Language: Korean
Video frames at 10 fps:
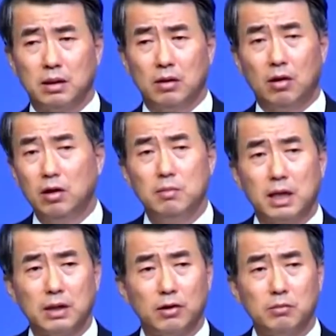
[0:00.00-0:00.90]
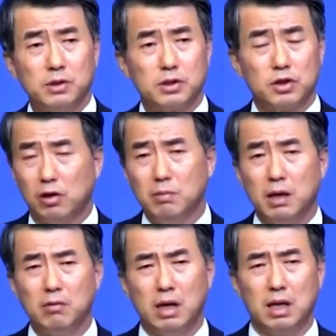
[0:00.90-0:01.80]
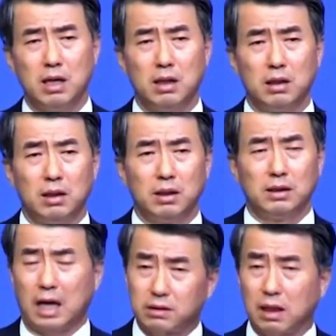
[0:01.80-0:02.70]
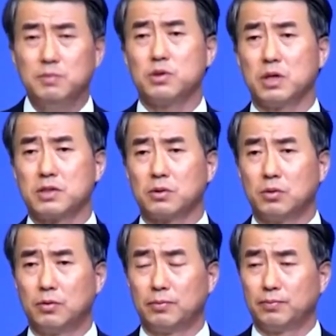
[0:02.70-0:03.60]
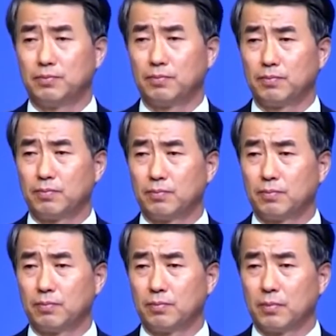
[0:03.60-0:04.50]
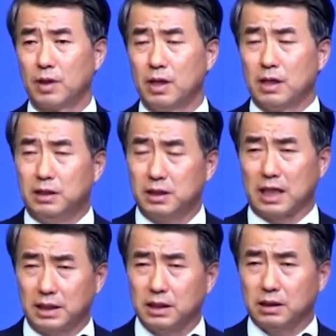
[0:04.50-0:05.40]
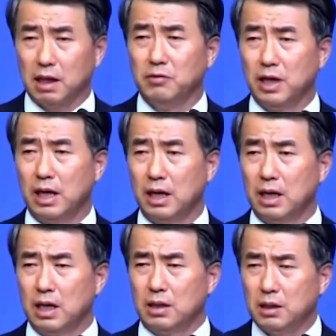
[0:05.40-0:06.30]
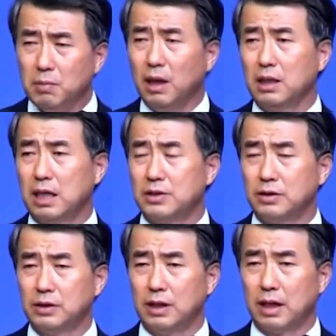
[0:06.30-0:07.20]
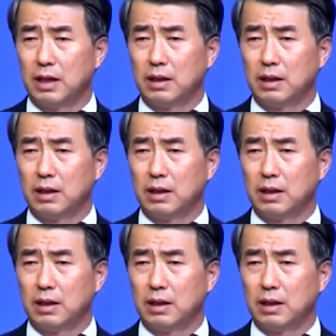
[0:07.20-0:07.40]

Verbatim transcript: 얼마나 여러분 절망과 낙담 속에서도 그 자식 때문에 희망을 가졌는데